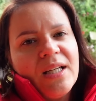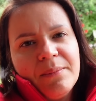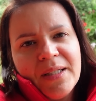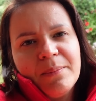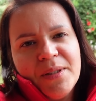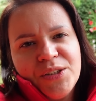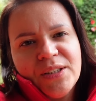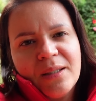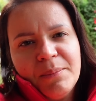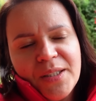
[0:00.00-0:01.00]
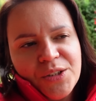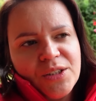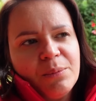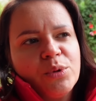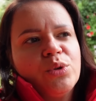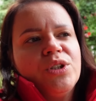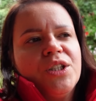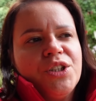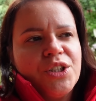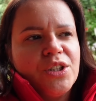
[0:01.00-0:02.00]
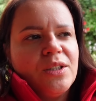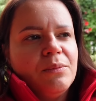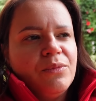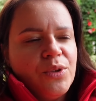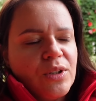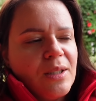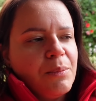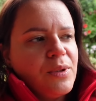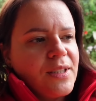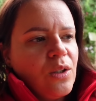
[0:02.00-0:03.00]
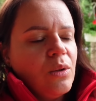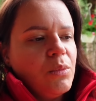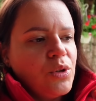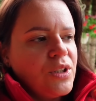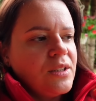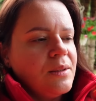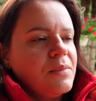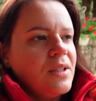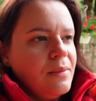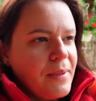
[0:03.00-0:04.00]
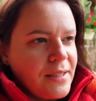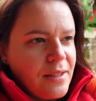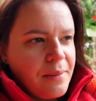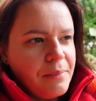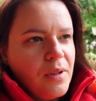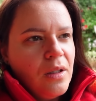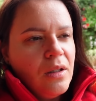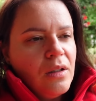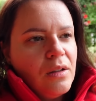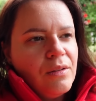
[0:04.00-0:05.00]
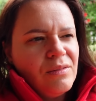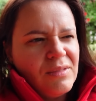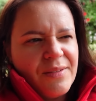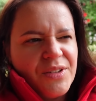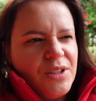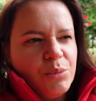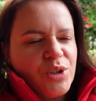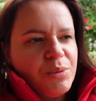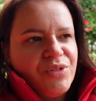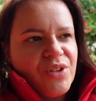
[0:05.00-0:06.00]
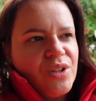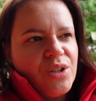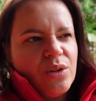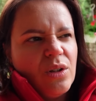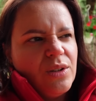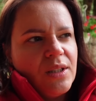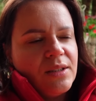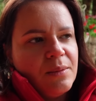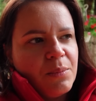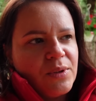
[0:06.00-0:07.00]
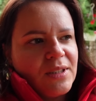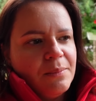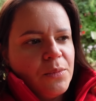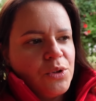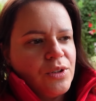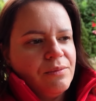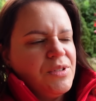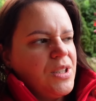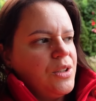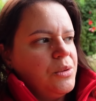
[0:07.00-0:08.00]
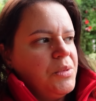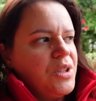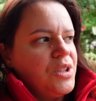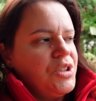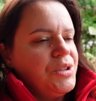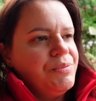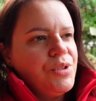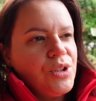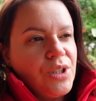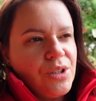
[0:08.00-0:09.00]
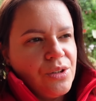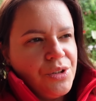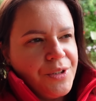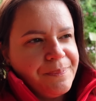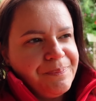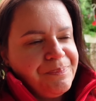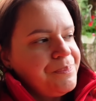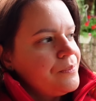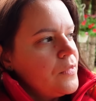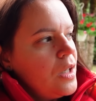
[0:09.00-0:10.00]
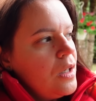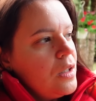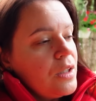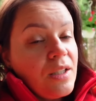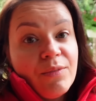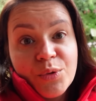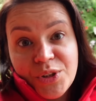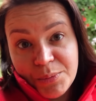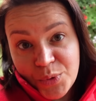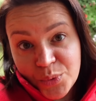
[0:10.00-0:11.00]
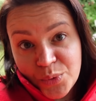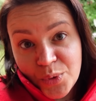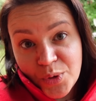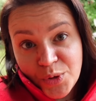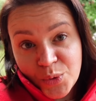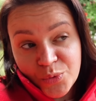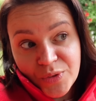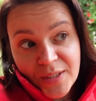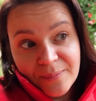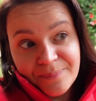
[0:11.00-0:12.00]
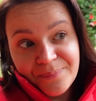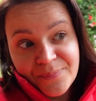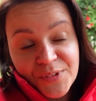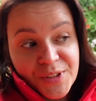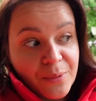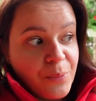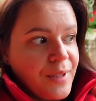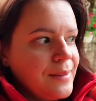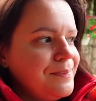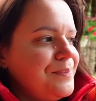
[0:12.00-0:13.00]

tam jak będzie, tak będzie. Po prostu się nacieszę tym widokiem polskiego morza, tym klimatem. Nawet nie muszę być wtedy tygodnia nad tym boskim morzem. Wystarczy jakieś 4 dni. I wrócimy tu do rodziców na działkę.